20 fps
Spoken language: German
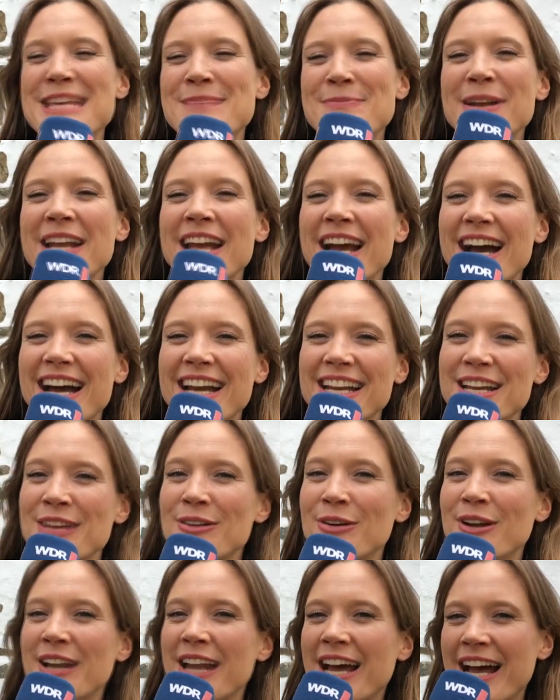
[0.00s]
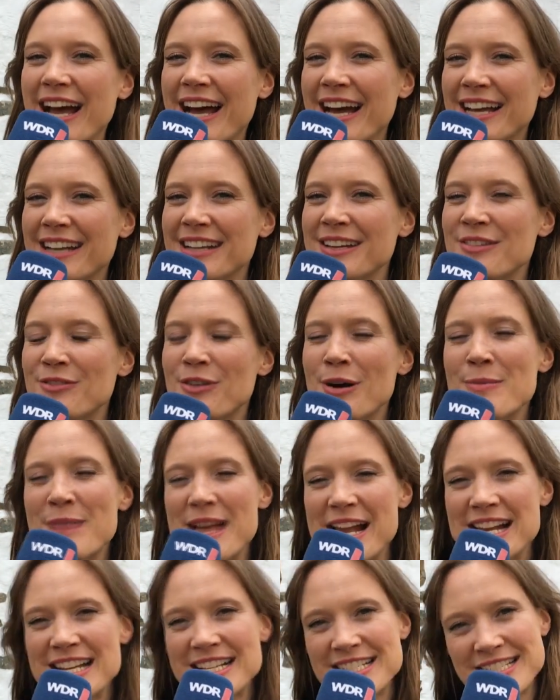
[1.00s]
Ich bin gerade in Neuenrade vom
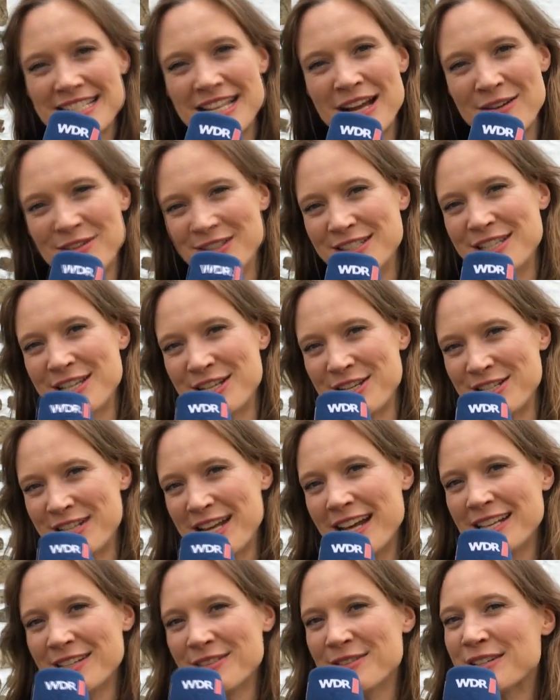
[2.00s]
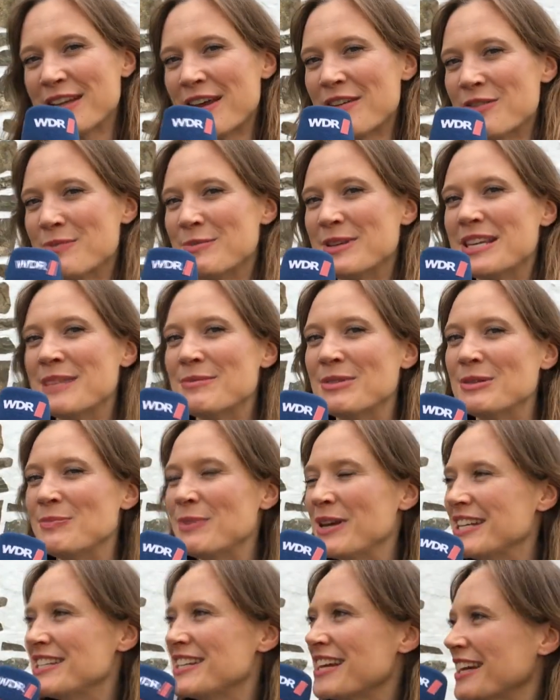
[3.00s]
ältesten Haus der Stadt und treffe mich hier mit
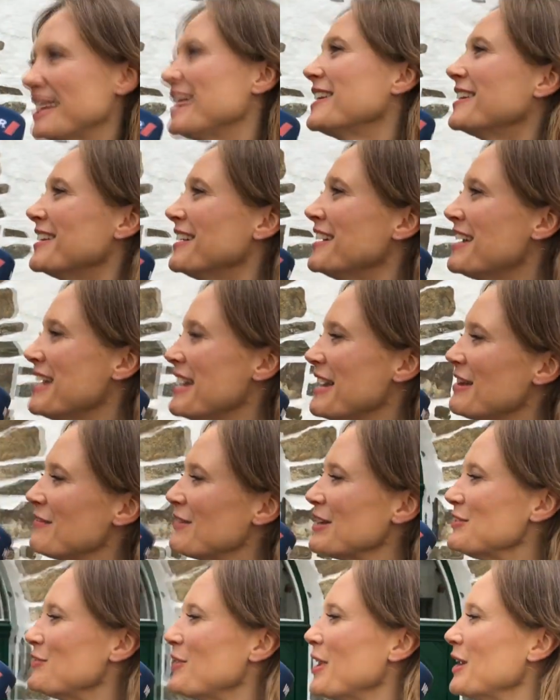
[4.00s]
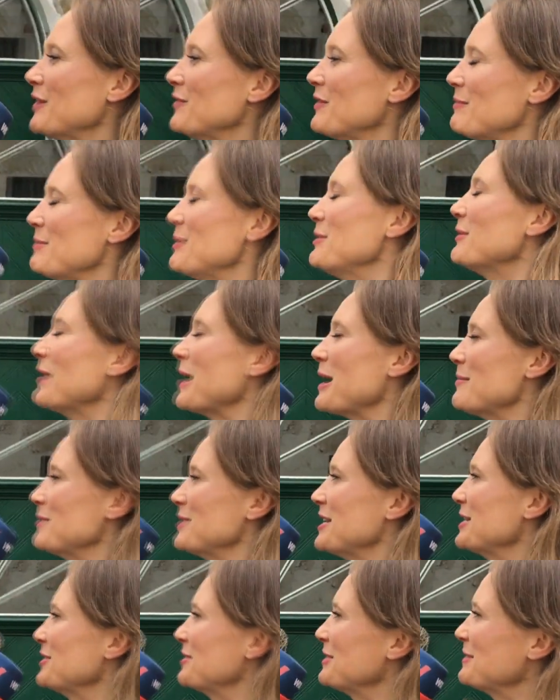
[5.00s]
Peter Rieke. Was für eine Verbindung haben Sie
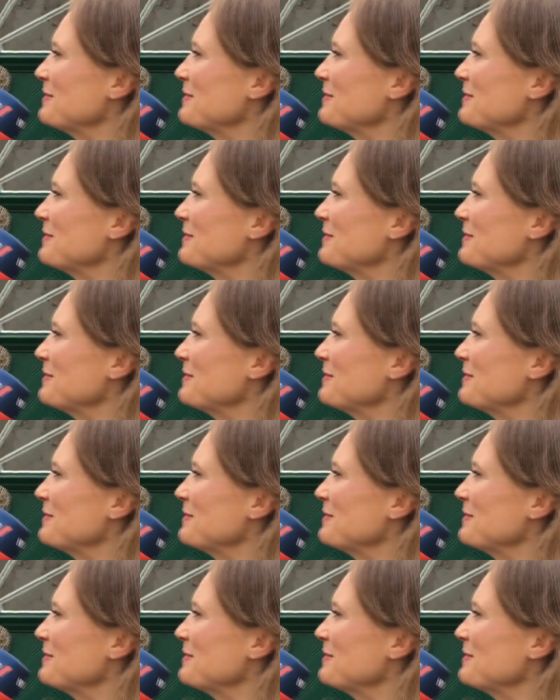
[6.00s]
denn zu